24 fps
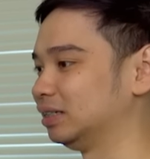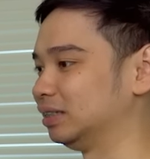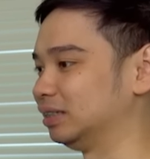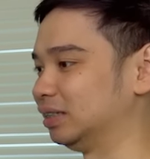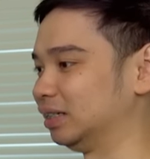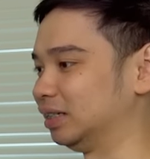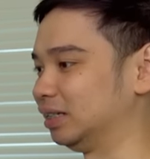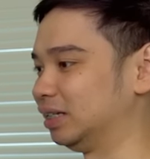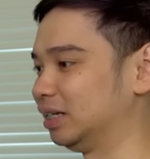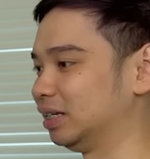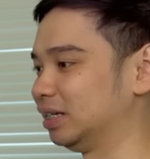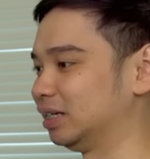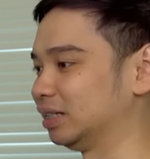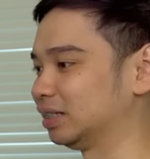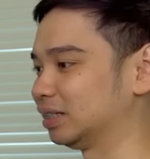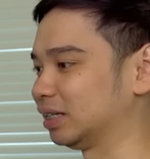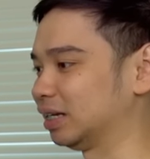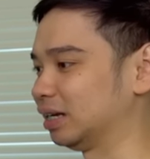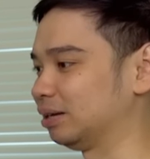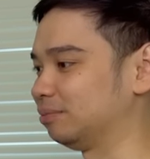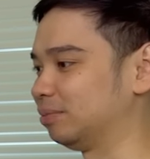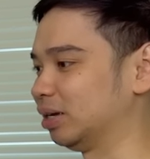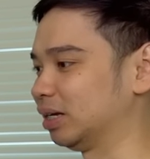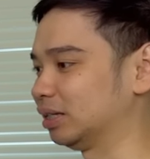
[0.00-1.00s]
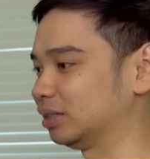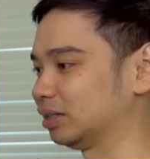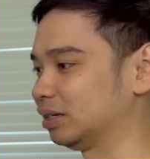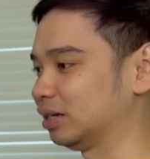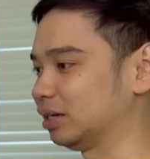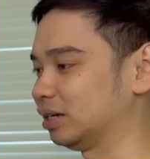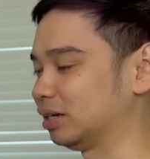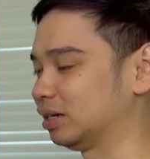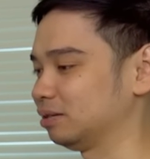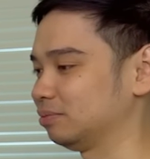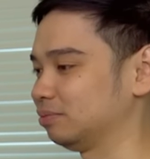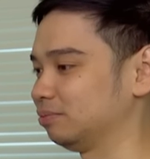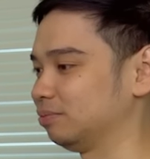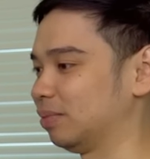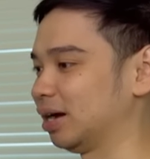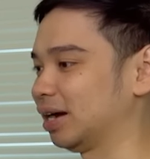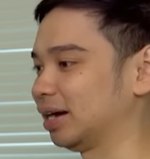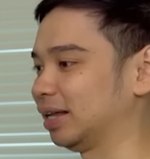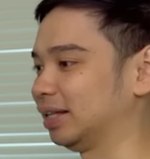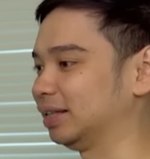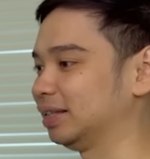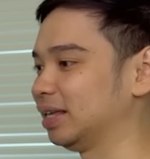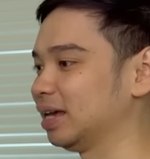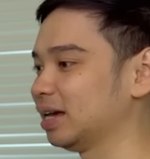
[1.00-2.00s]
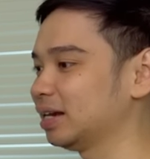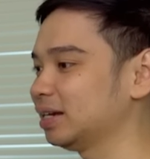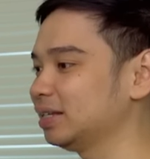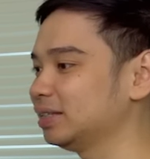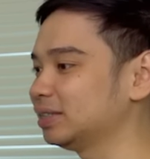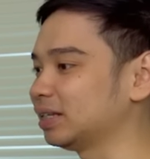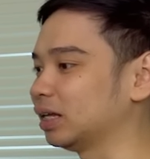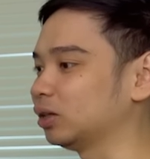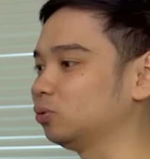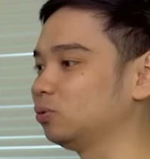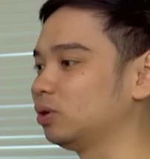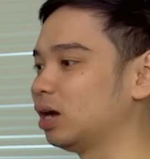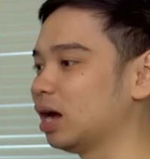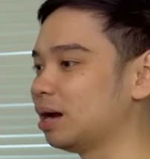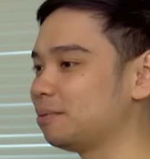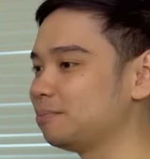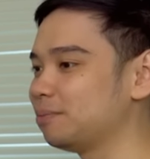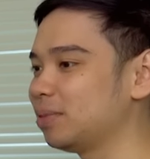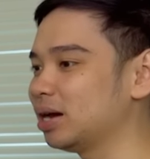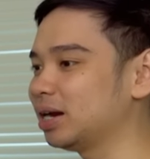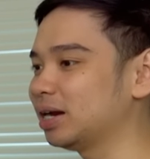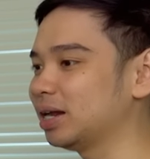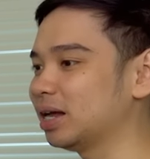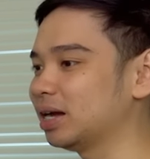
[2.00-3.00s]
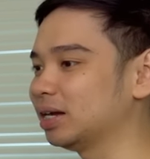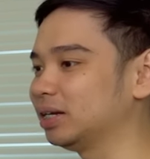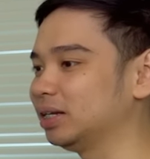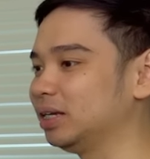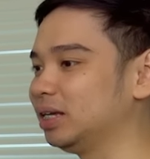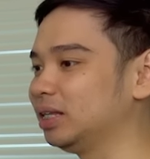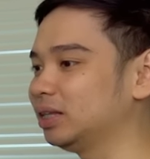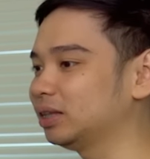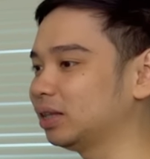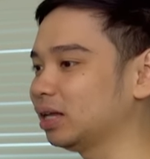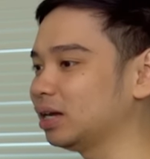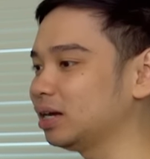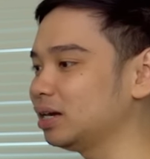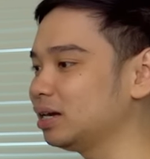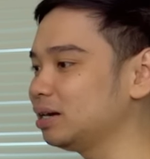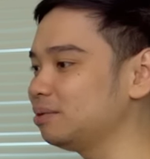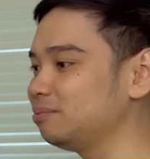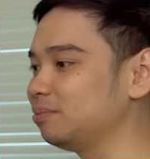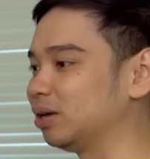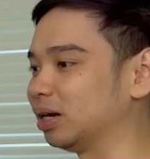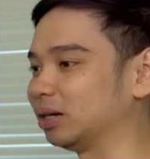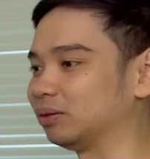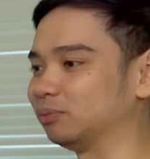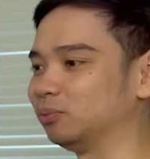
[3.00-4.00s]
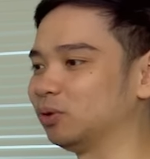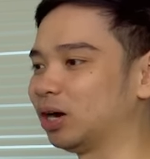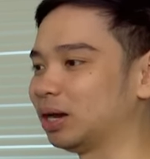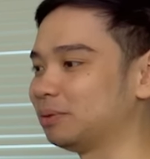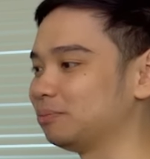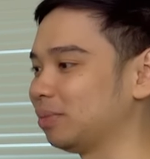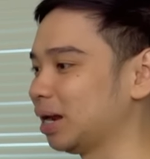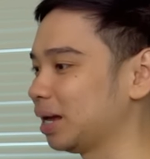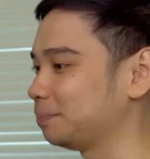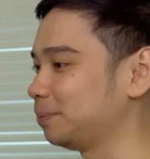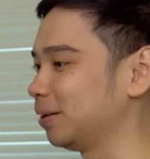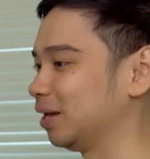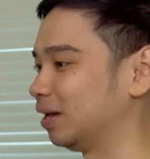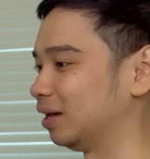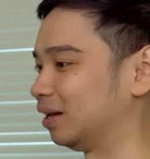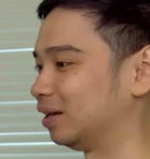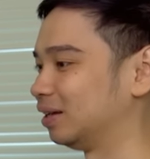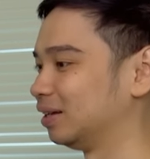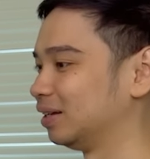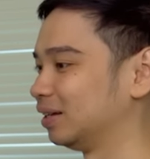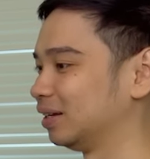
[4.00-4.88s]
Jadi saya biasanya bakal nyari satu gambar yang hitam banget, bukan Blackpink.